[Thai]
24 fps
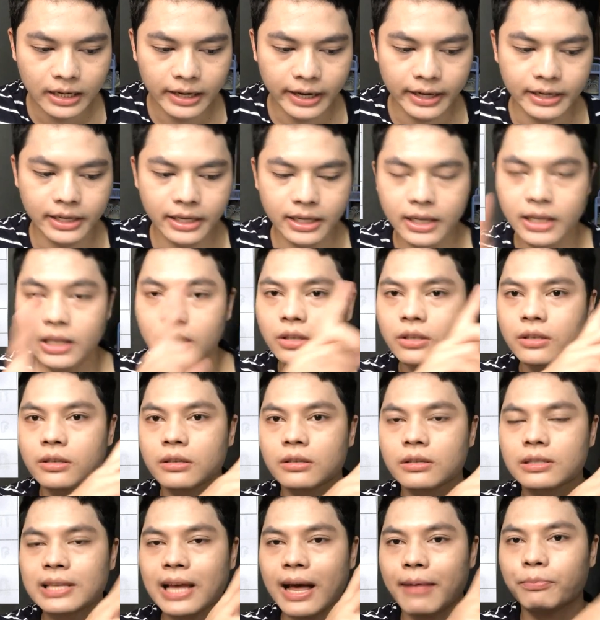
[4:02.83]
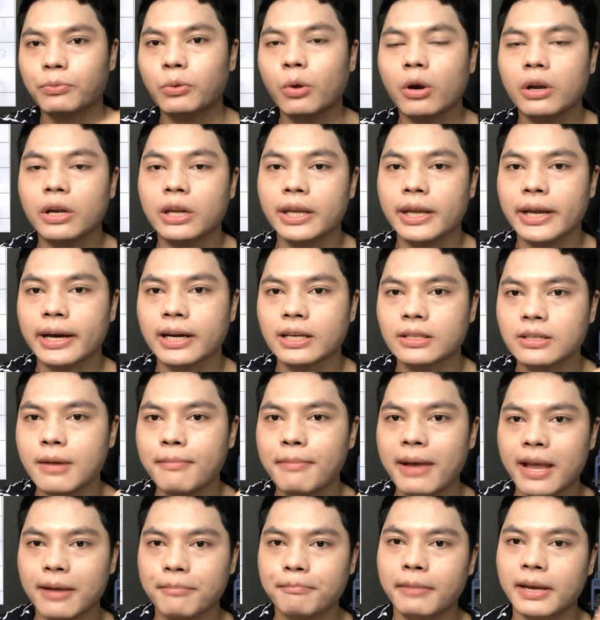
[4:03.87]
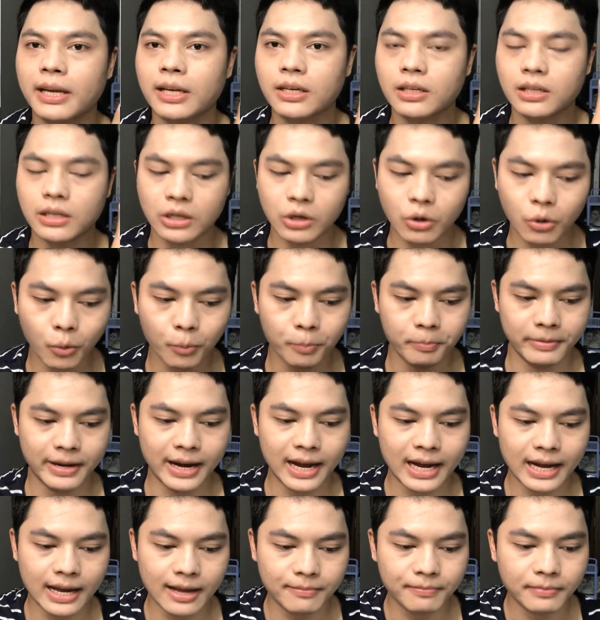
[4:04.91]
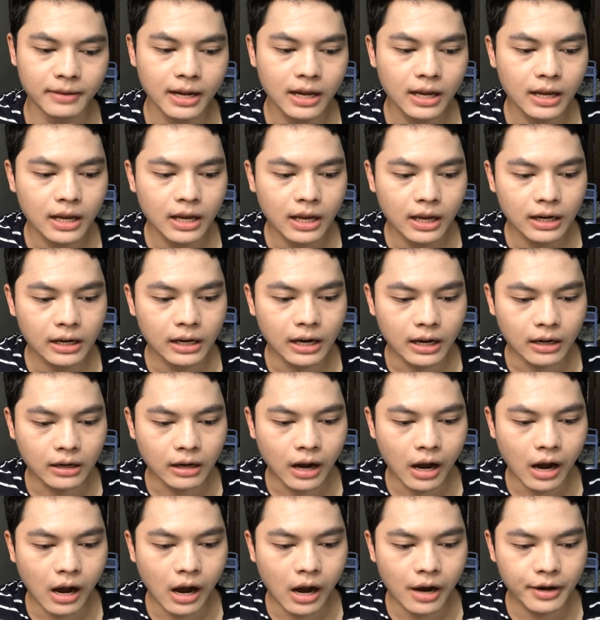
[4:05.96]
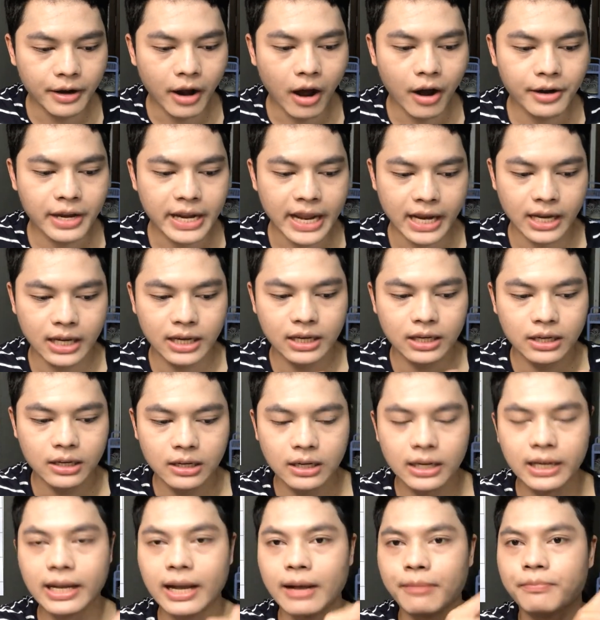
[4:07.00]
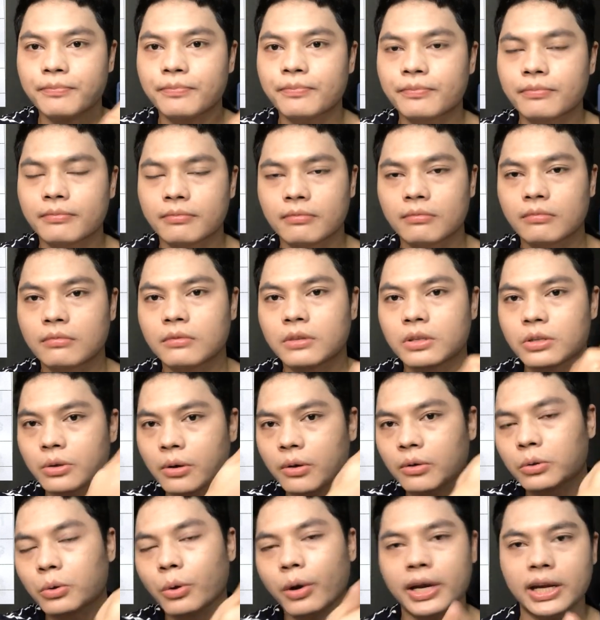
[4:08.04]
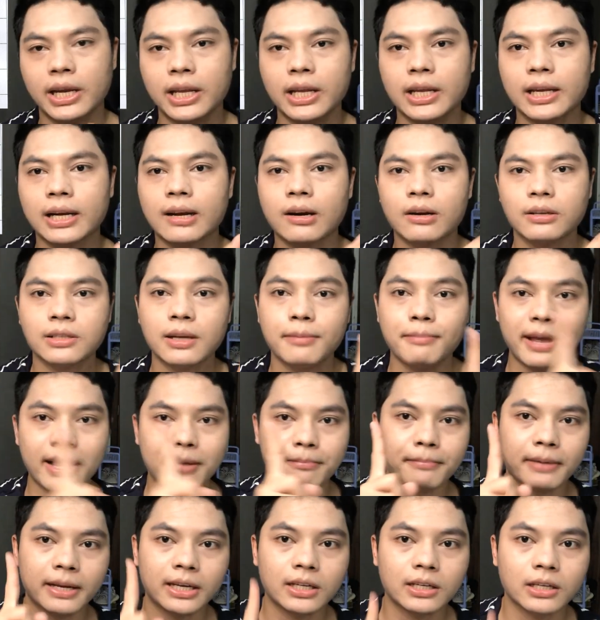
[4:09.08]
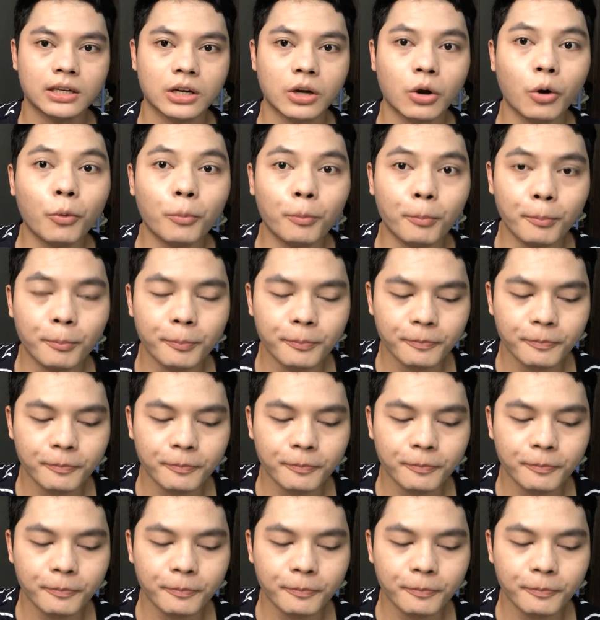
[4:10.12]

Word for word: อันนี้สามตัวนี้เขาจะแบ่งเป็นหนึ่งกลุ่มนะครับ แล้วก็ดอเด็กกับตัวนี้เขาจะแบ่งเป็นหนึ่งกลุ่ม